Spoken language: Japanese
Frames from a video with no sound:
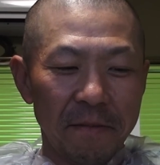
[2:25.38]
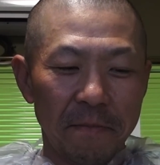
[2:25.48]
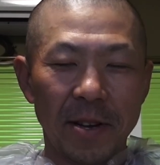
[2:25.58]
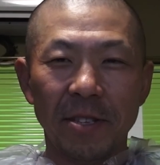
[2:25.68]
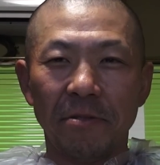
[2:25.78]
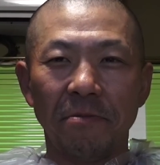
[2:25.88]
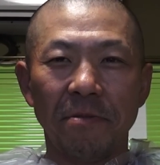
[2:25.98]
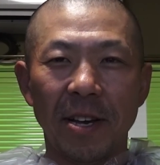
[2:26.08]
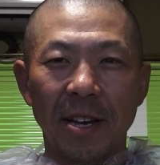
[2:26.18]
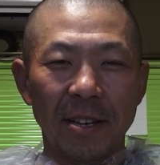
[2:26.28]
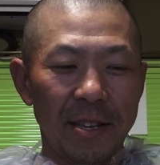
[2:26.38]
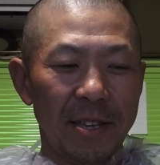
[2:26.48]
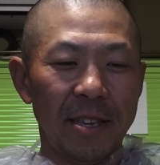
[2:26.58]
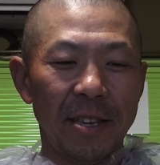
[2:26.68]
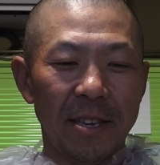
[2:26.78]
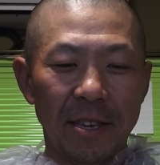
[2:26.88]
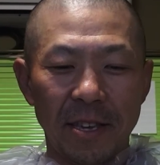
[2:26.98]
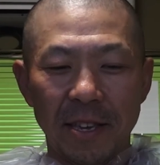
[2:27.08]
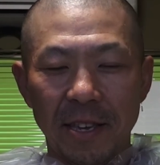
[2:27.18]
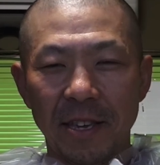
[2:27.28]
まずは、
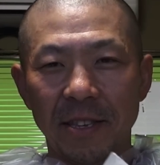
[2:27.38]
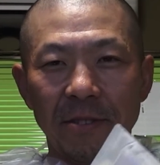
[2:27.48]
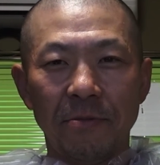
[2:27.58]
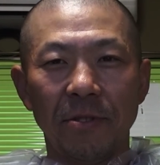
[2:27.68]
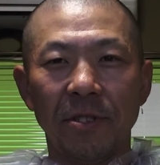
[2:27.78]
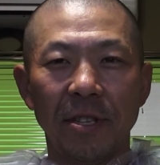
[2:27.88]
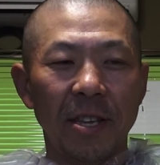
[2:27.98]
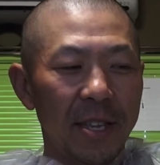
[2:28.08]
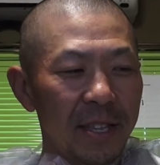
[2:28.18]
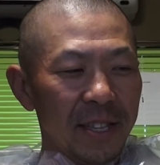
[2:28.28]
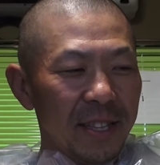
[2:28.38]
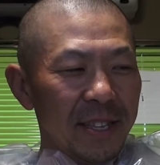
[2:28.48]
えー、そうですね